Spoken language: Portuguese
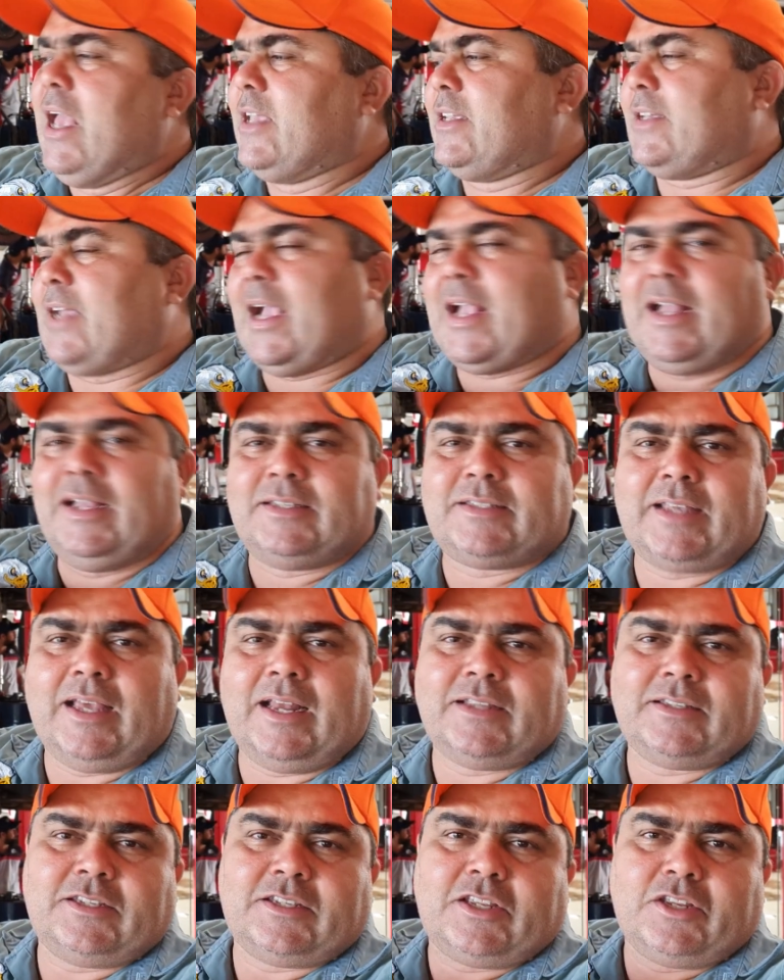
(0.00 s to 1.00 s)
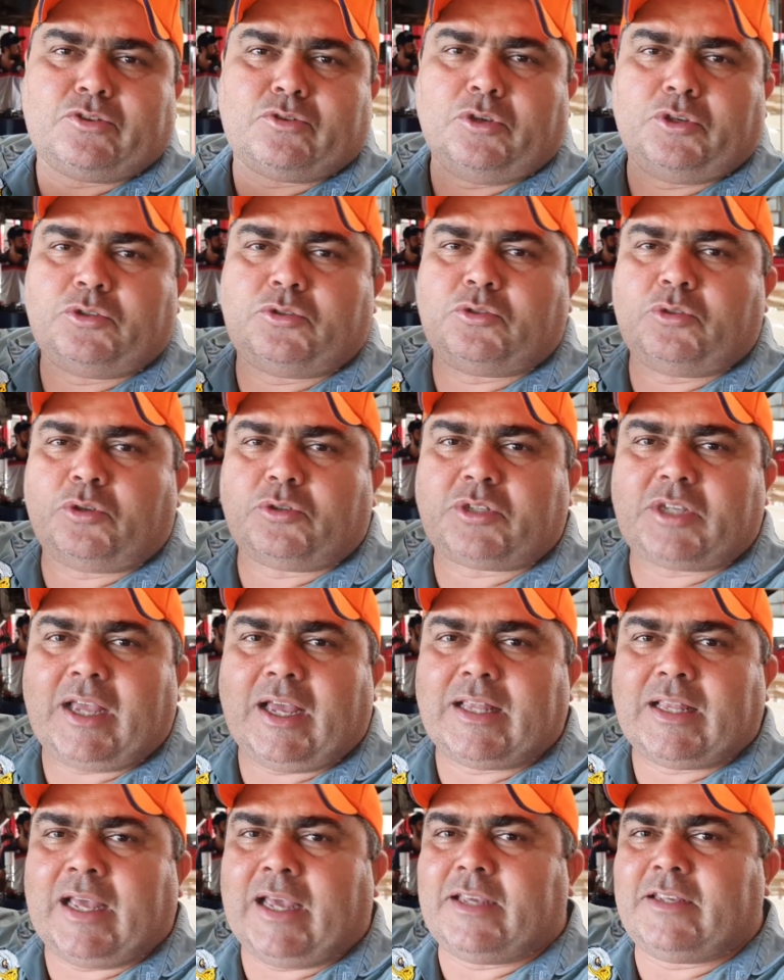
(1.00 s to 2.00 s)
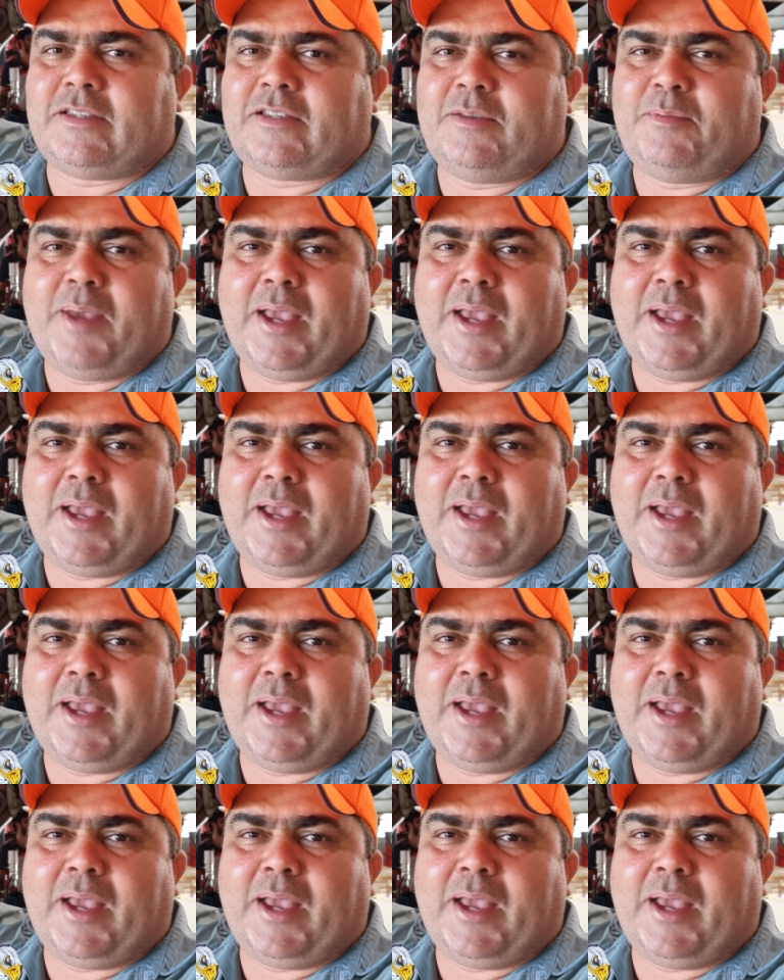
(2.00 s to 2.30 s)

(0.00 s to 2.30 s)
já cancela as inscrições dos outros canais de